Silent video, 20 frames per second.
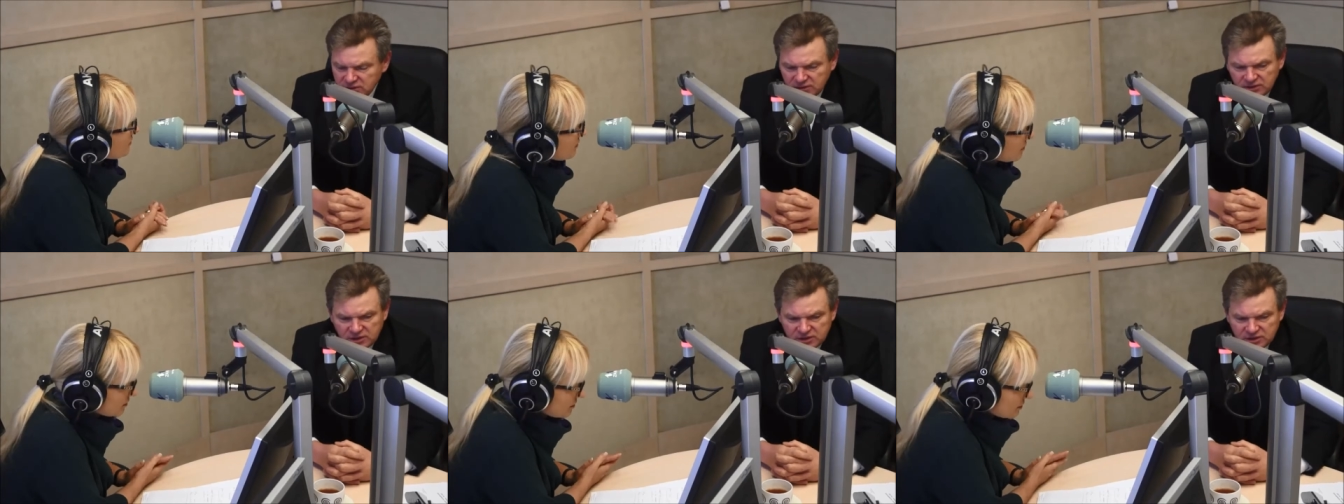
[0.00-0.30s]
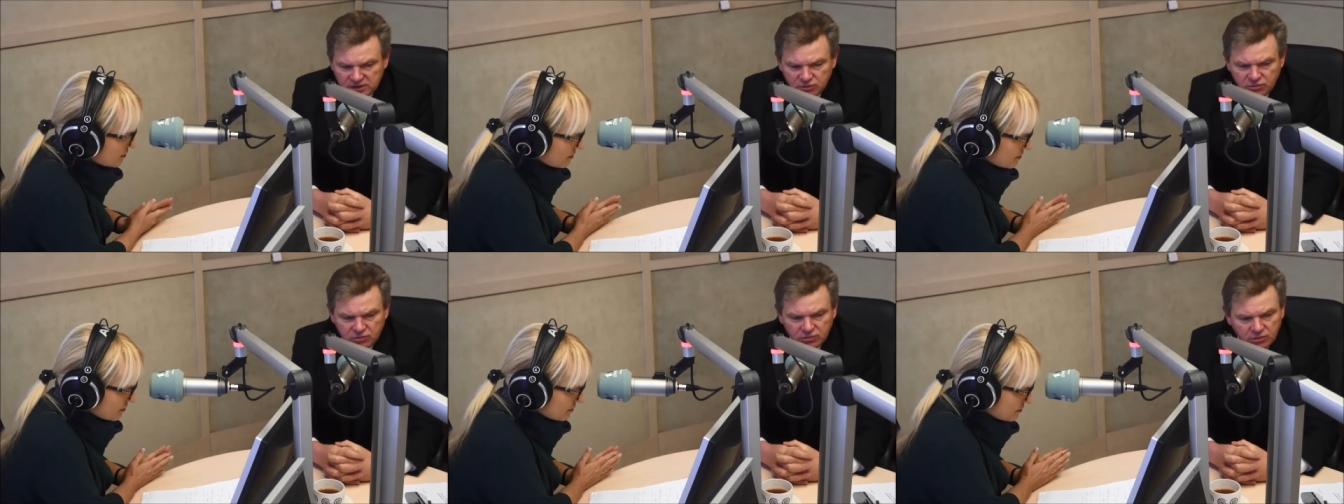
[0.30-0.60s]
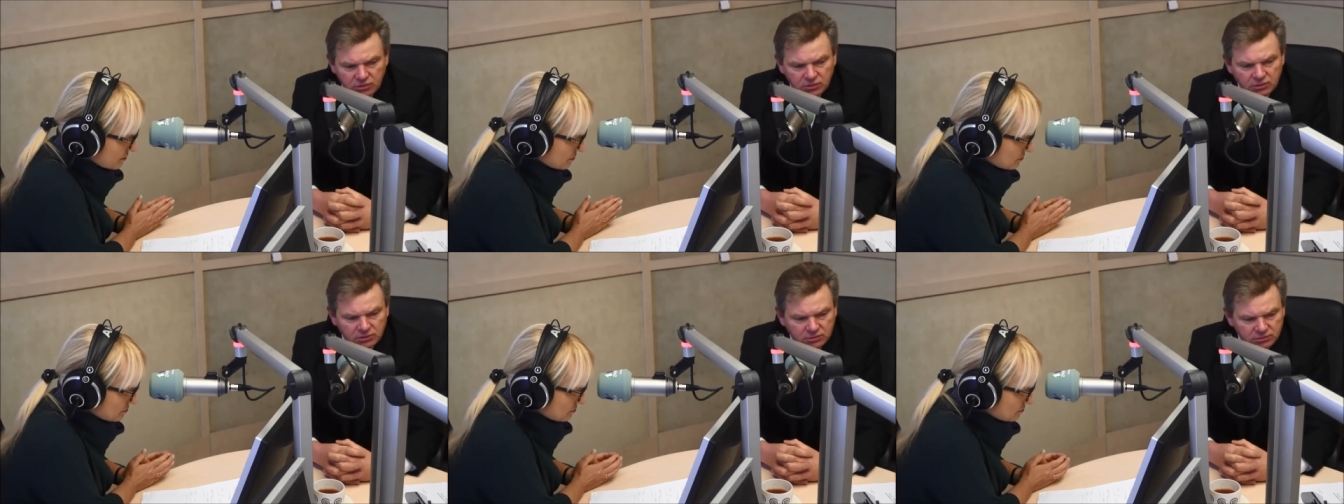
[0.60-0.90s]
na
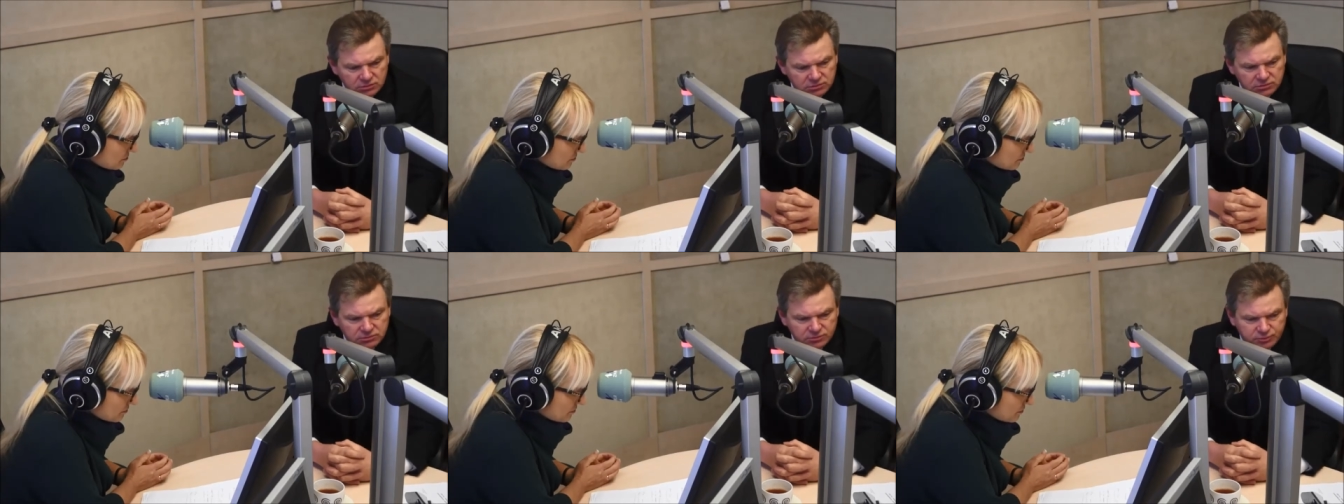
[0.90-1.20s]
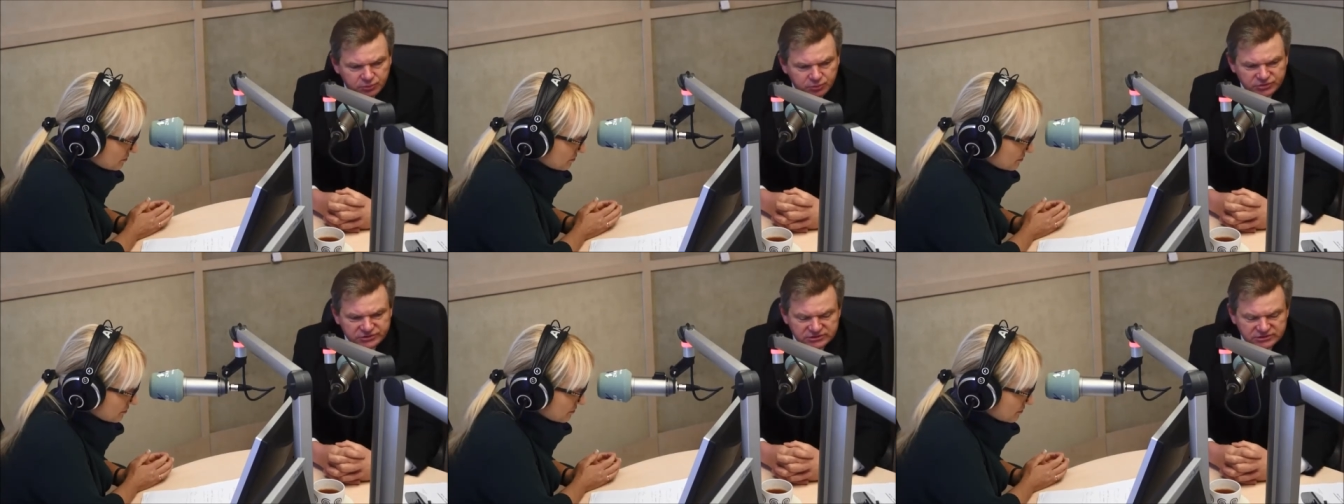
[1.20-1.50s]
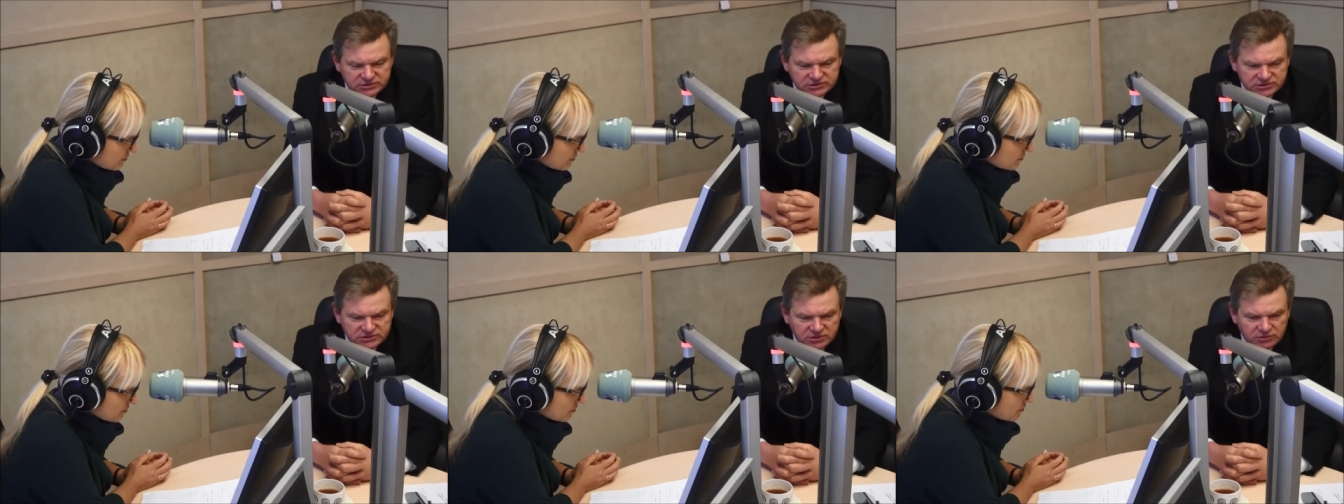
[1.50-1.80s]
jego
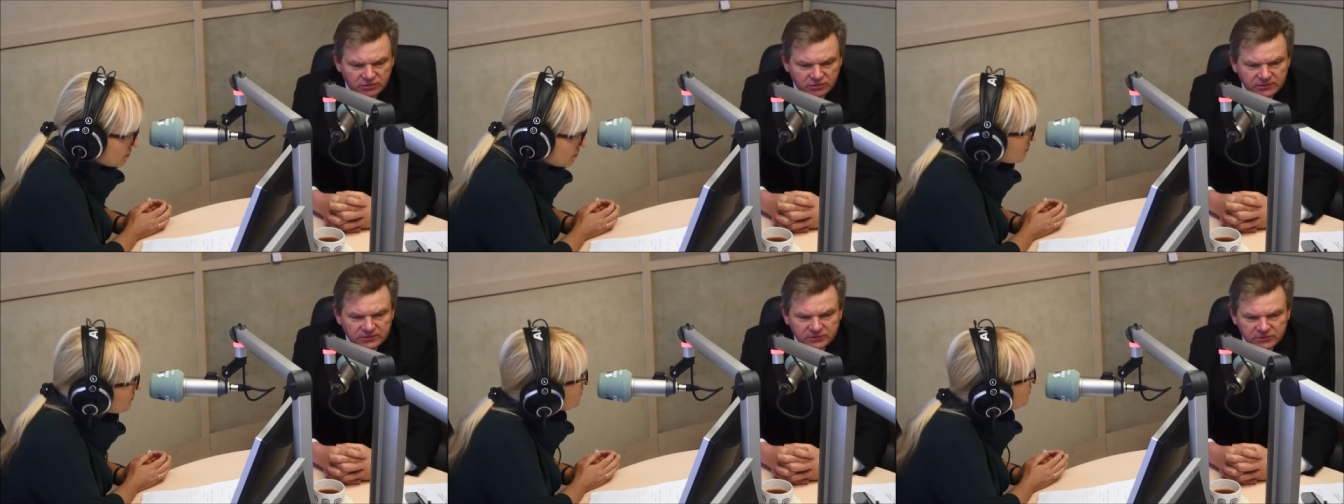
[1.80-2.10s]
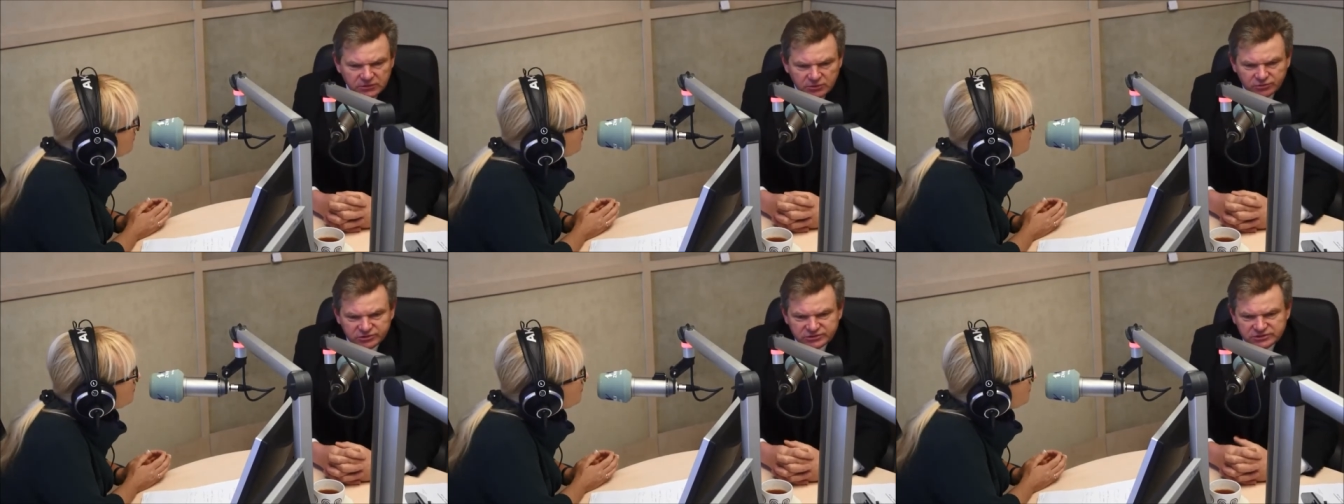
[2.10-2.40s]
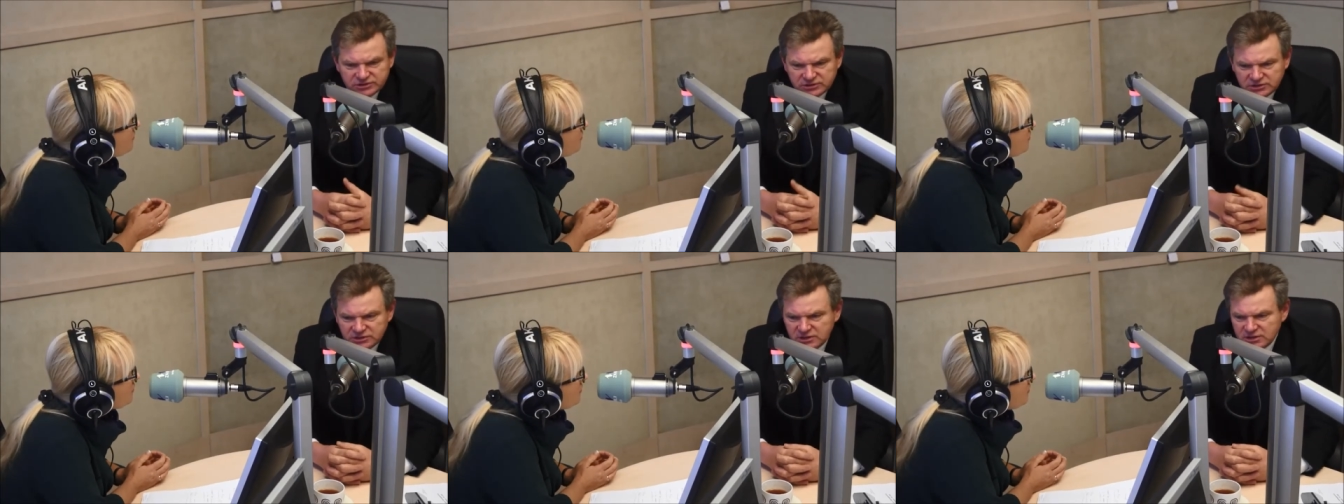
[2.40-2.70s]
pozycję
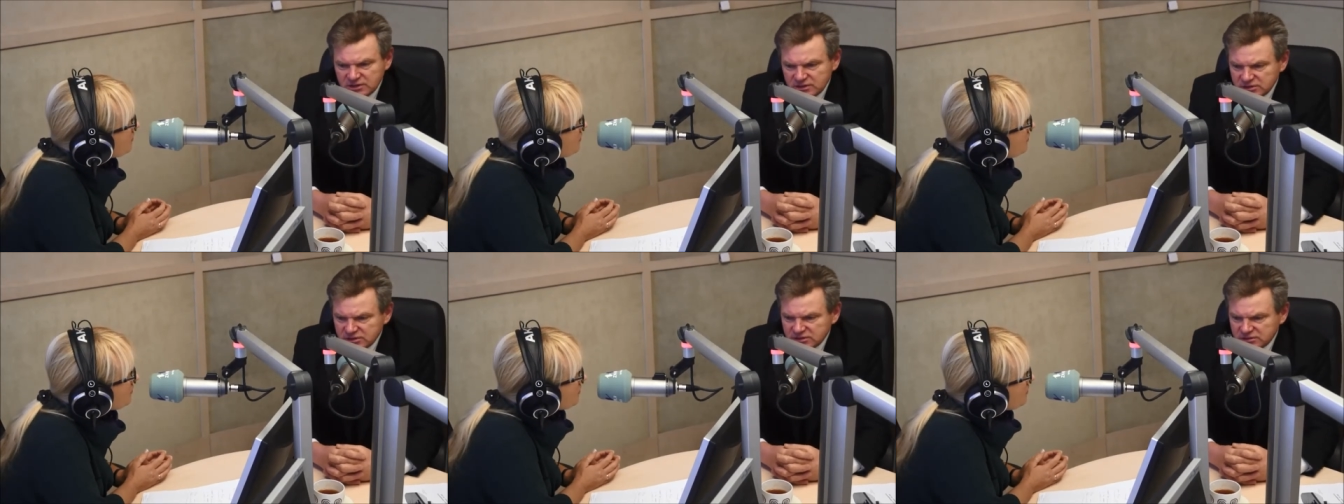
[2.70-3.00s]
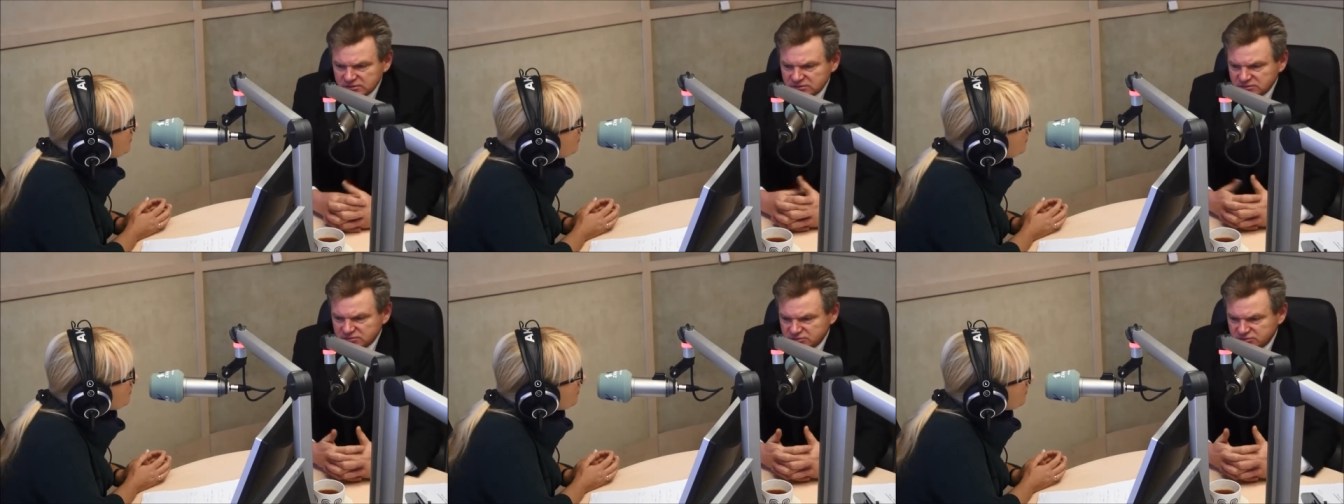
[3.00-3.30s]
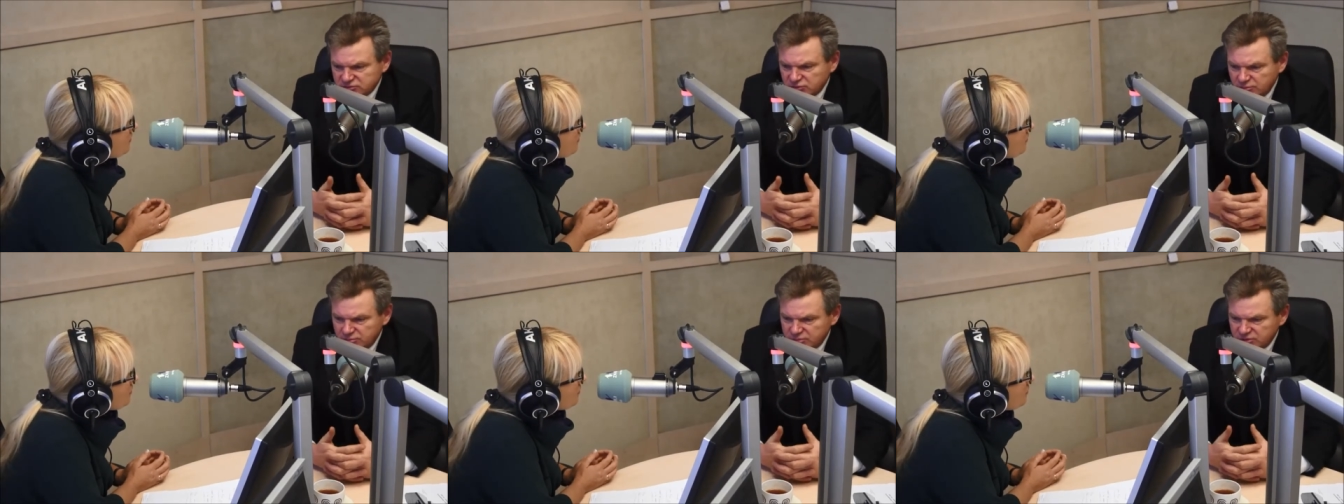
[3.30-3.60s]
ocenili,
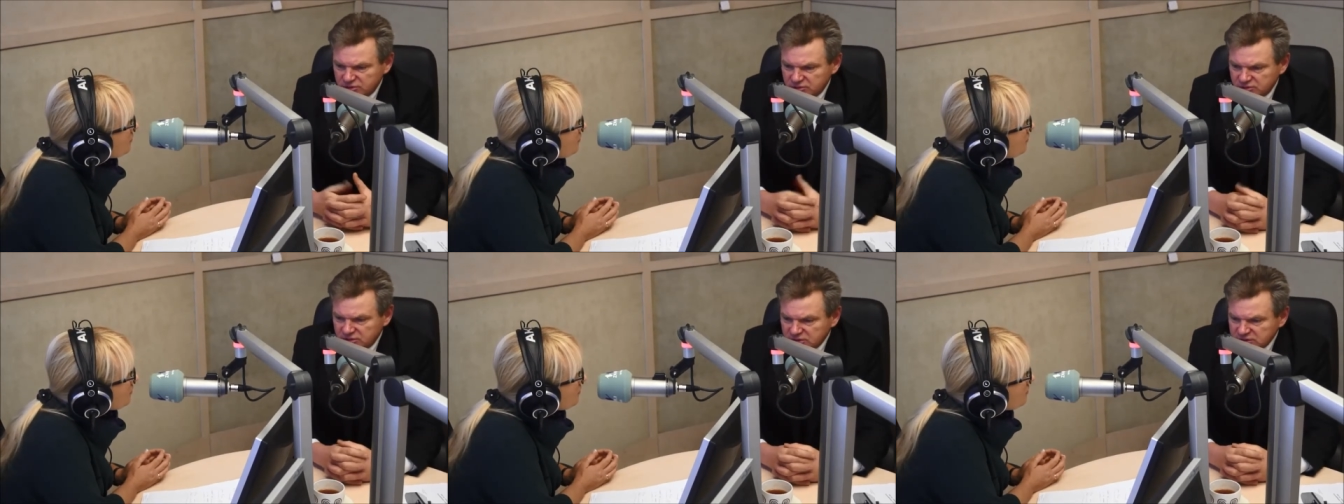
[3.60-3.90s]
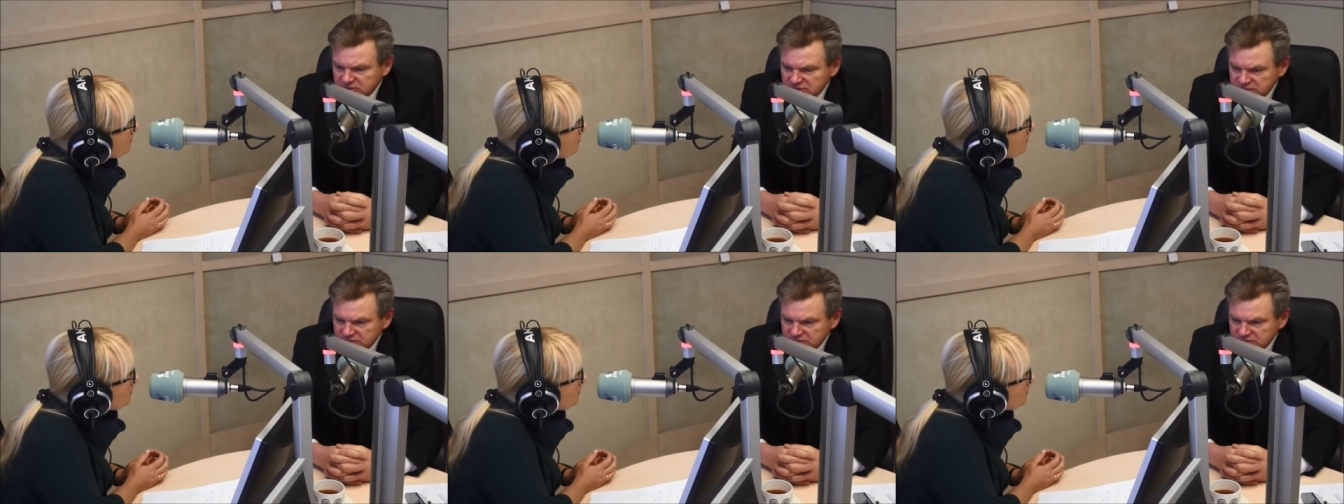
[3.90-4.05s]
zdobył